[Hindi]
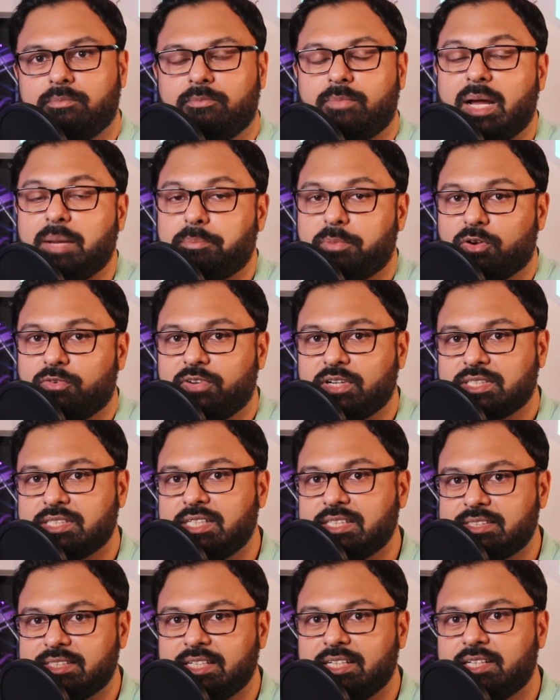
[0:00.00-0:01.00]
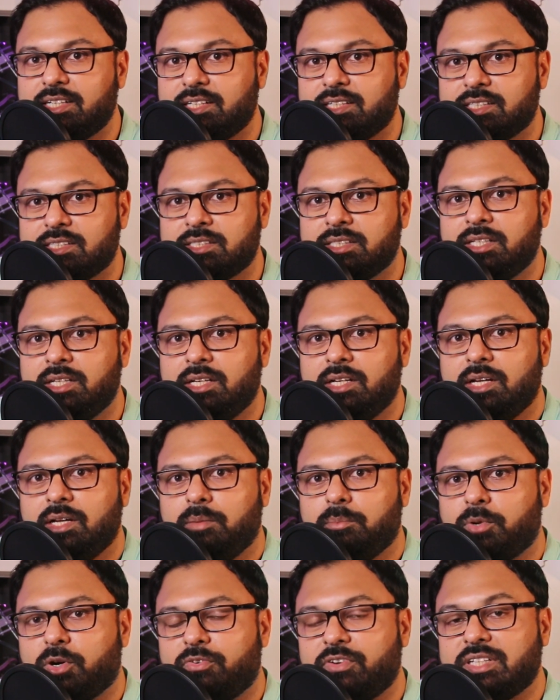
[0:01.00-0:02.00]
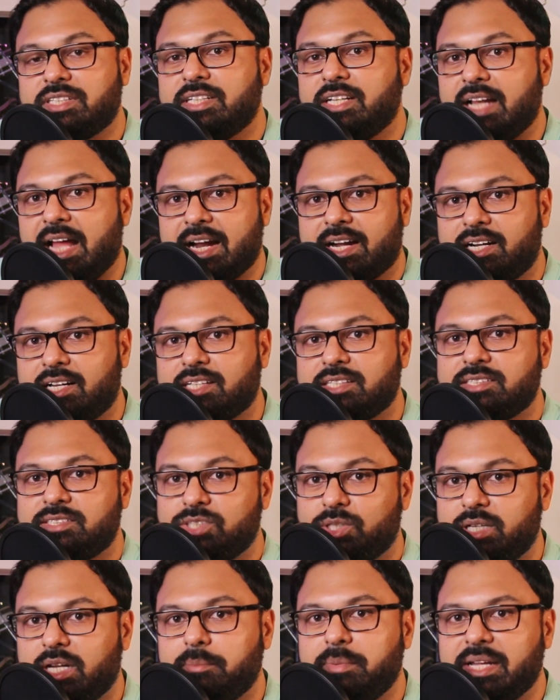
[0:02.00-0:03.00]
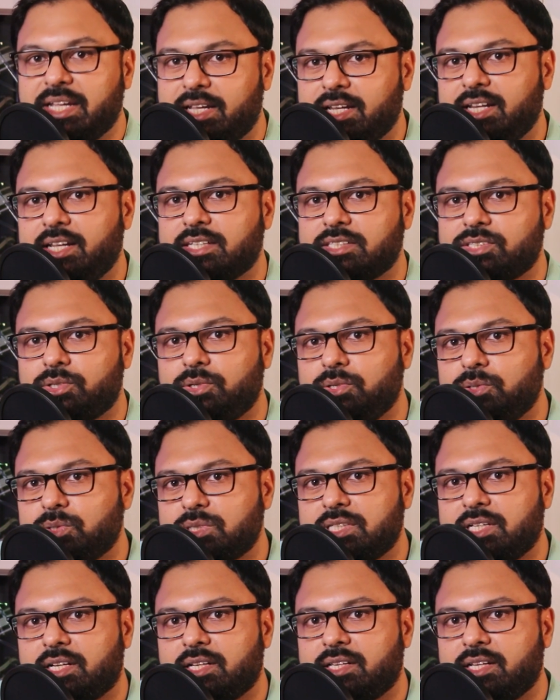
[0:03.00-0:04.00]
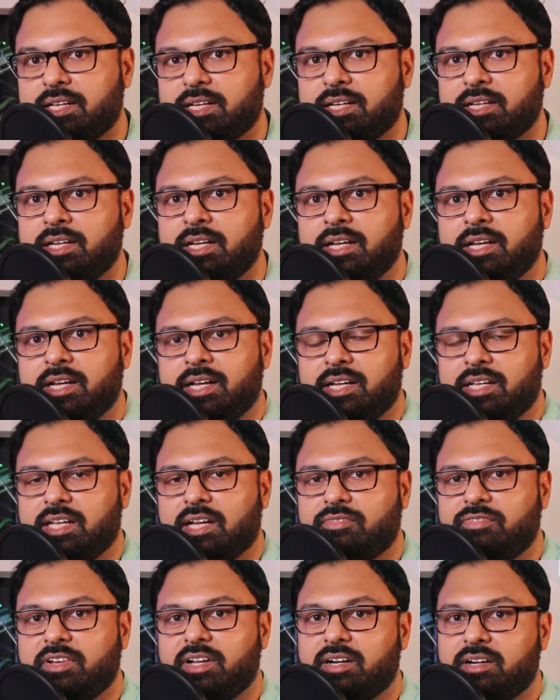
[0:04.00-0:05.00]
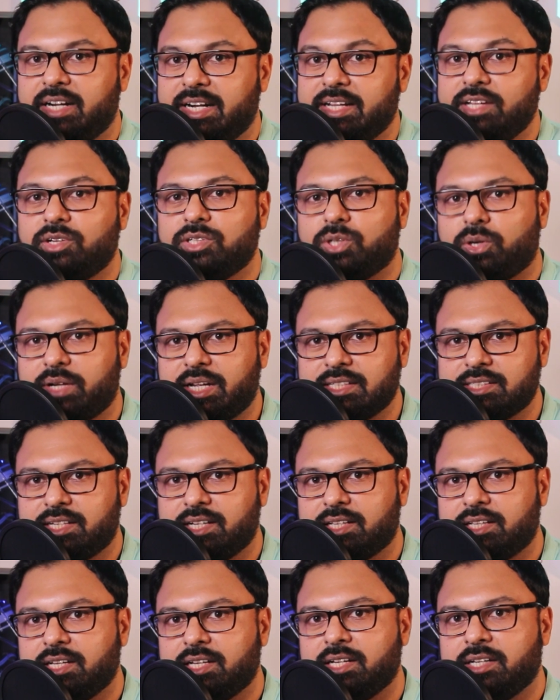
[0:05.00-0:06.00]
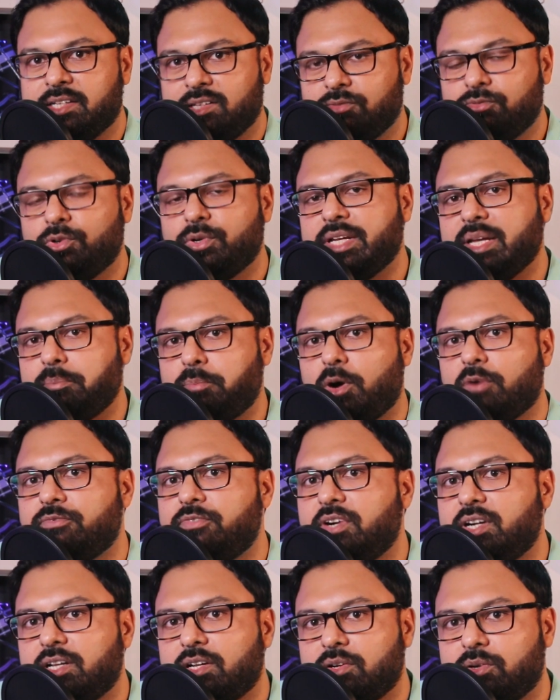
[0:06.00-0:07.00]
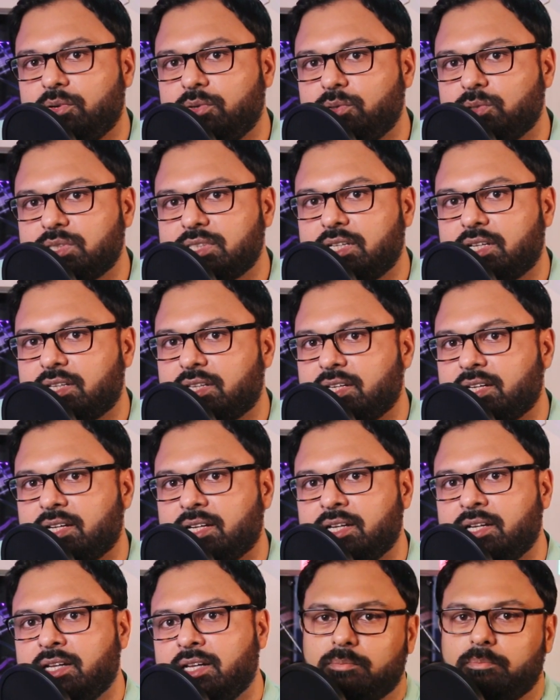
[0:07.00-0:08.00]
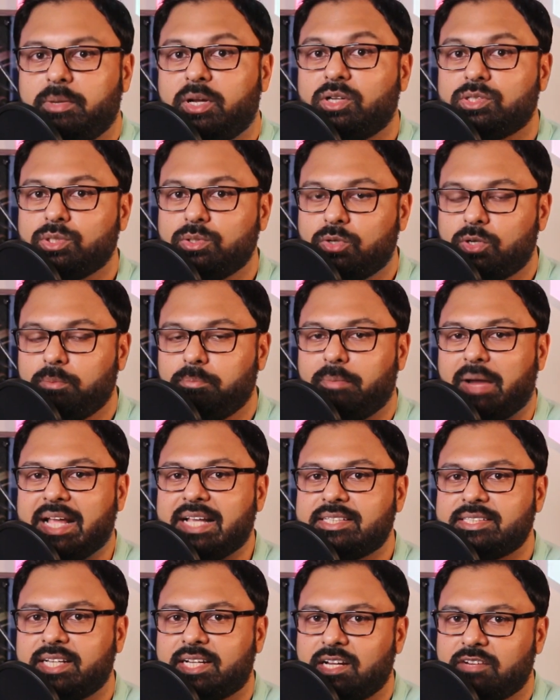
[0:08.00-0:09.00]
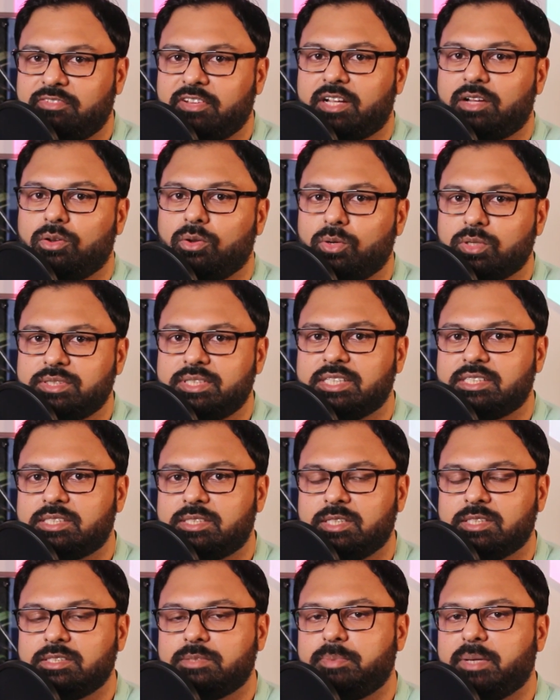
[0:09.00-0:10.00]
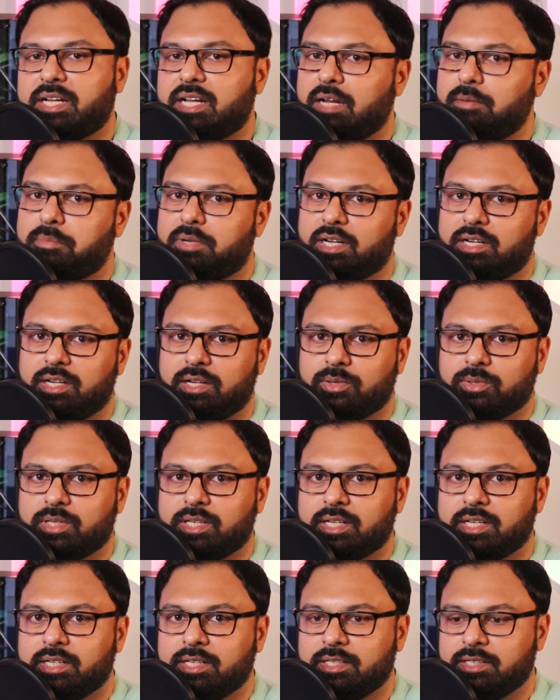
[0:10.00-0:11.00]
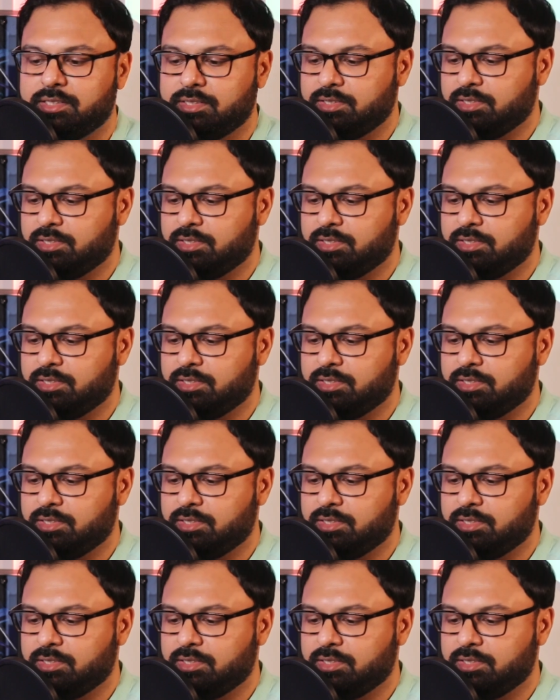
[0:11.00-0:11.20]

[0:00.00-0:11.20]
बाय प्रोफेशनल सिंगर्स प्रोफेशनल एक्टर्स जो डबिंग के लिए इसको यूज़ करते हैं या फिर रेडियो जॉकीज रहते हैं वो ये पॉप फिल्टर को यूज़ करते हैं बिकॉज उनको माइक से काफ़ी क्लोज डिस्टेंस पे काम करना होता है